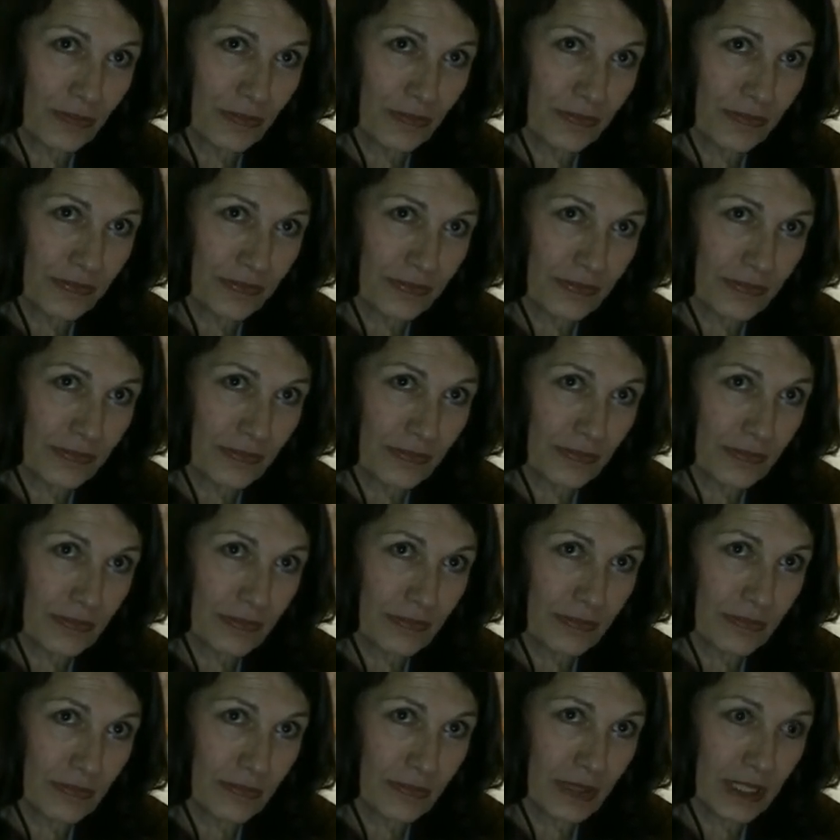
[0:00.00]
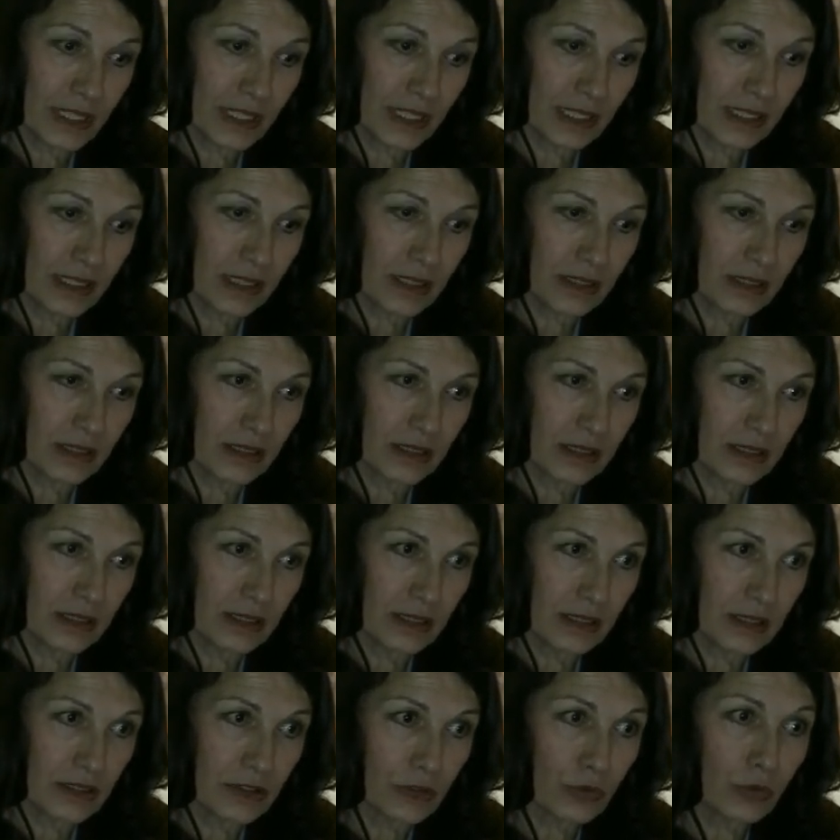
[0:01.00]
Но оно возвышалось,
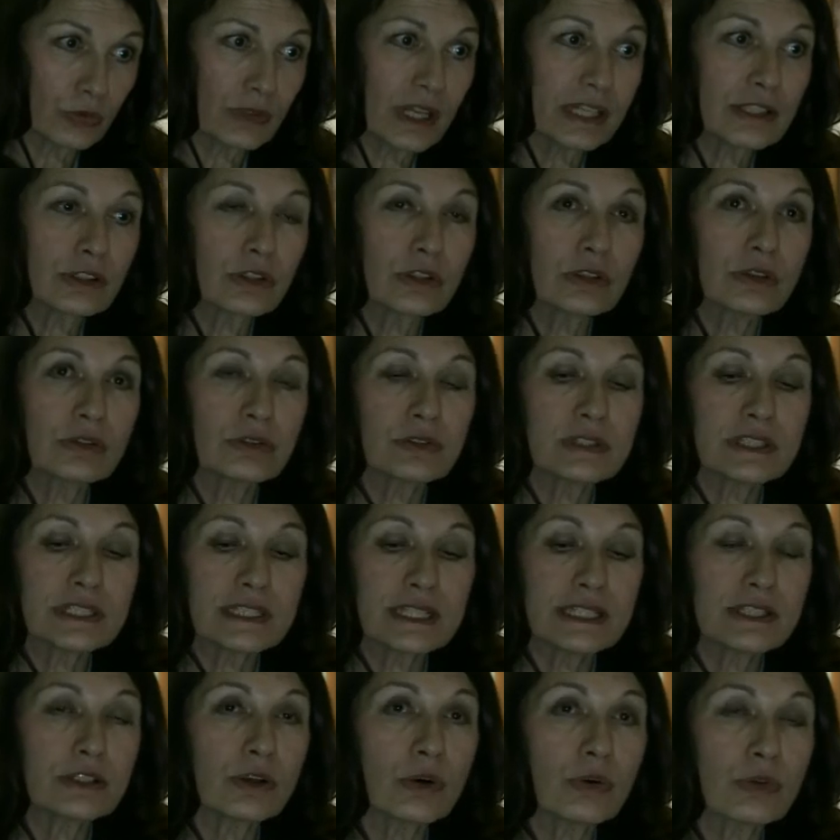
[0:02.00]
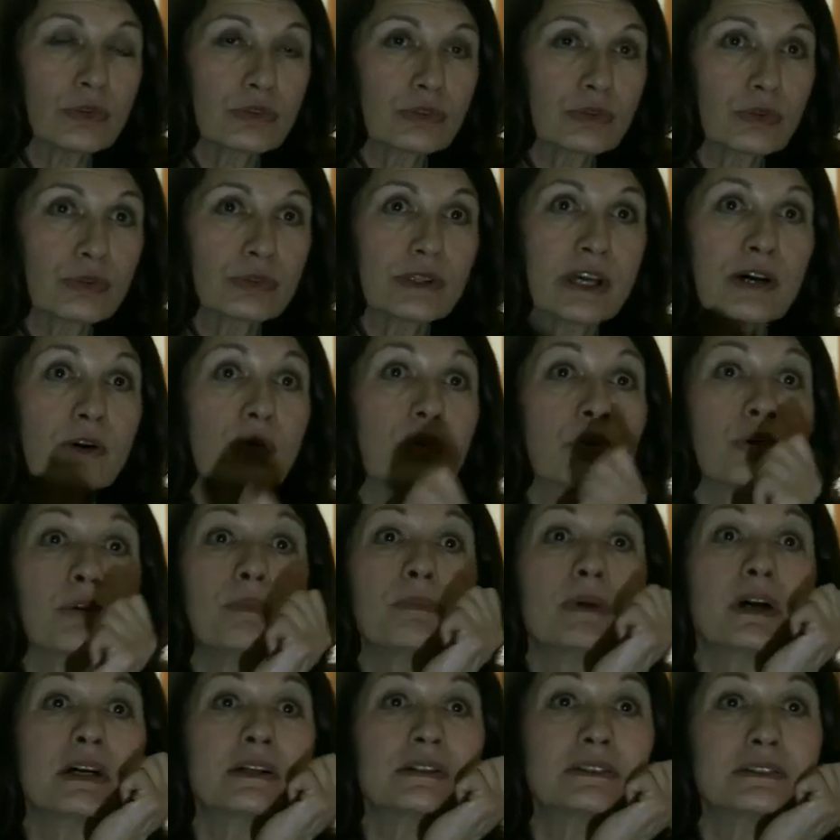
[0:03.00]
если хотите, над страной, над
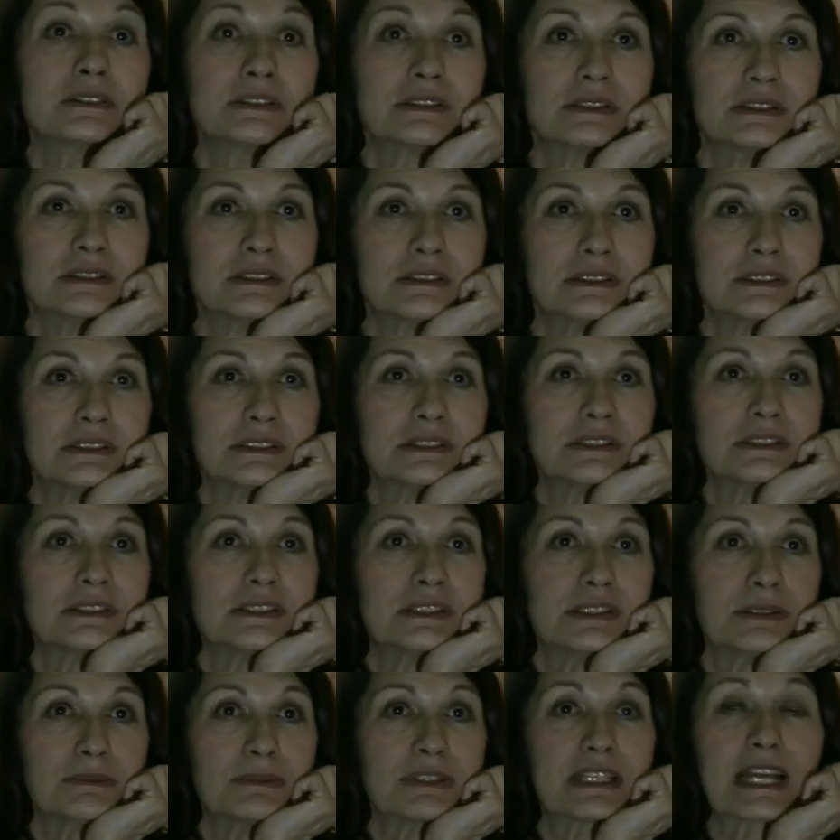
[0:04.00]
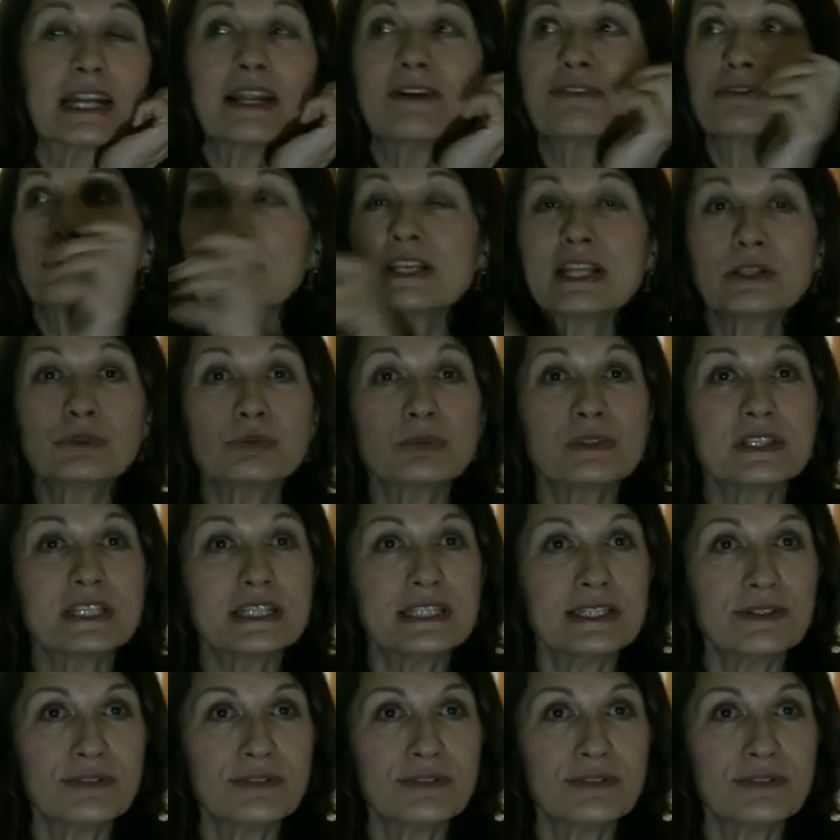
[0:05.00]
происхождением, над религией, над цветом.